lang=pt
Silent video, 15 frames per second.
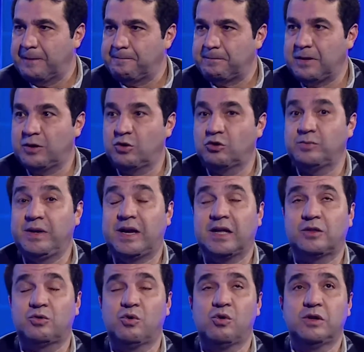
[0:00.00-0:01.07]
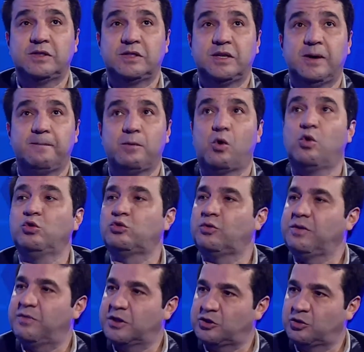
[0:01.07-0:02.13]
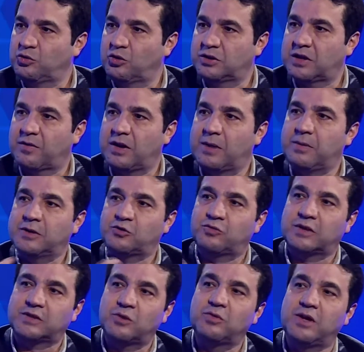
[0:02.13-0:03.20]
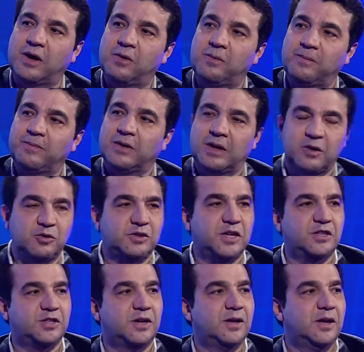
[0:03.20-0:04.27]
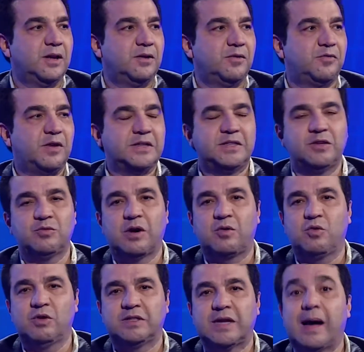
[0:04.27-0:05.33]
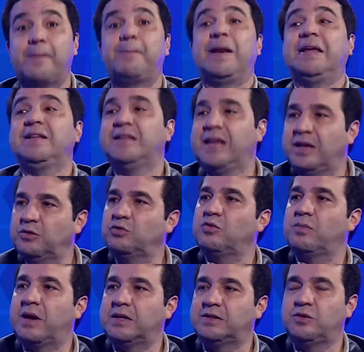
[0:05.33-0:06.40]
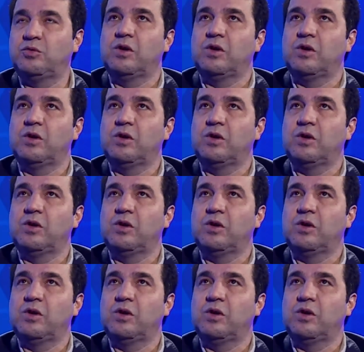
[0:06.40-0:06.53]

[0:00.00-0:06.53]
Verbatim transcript: Em 2014, outro investidor estava na mesma situação que eu, ou seja, fazendo a coisa, aprendendo no Brasil.